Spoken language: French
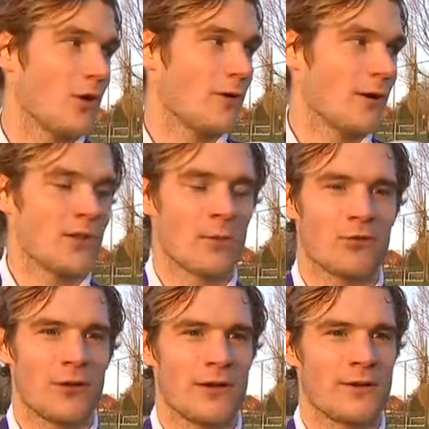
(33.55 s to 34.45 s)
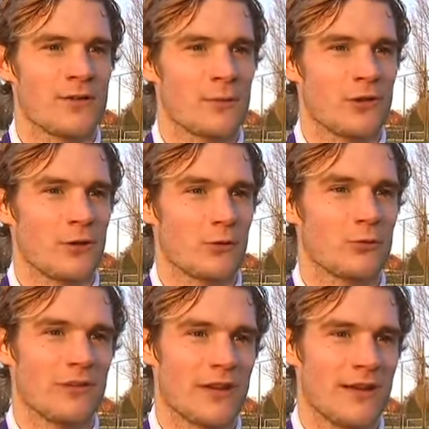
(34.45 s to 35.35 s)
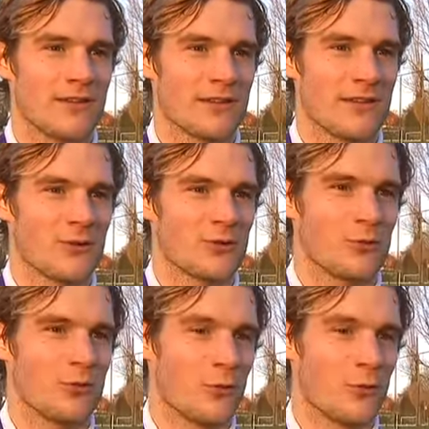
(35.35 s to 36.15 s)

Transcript: voilà, on a, besoin, on a besoin de leur soutien, ils étaient là aujourd'hui